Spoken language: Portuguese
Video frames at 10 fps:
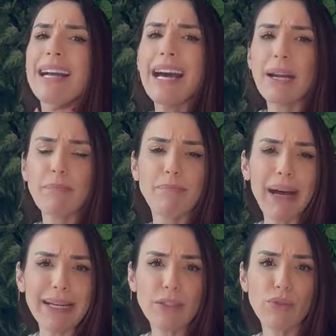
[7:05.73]
Cara,
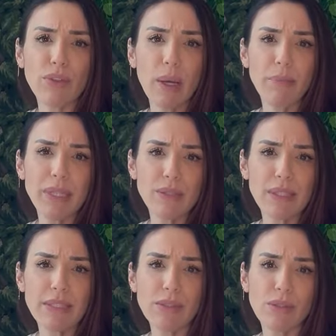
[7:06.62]
para de ficar preso
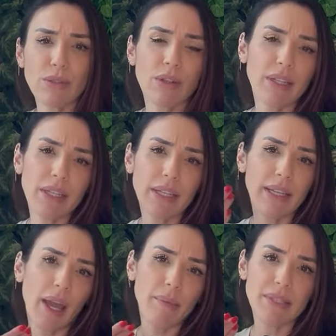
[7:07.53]
nessa história,
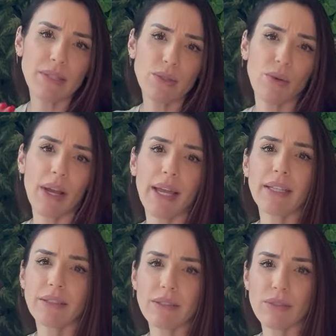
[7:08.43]
quebra essas
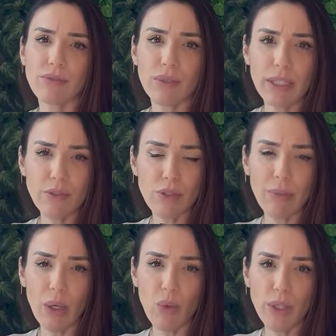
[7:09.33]
correntes. Fulano te
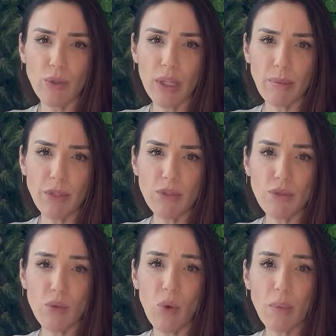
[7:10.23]
magoou e nunca pediu
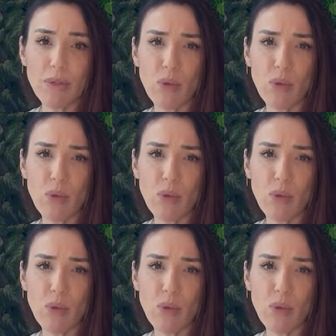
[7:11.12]
desculpas.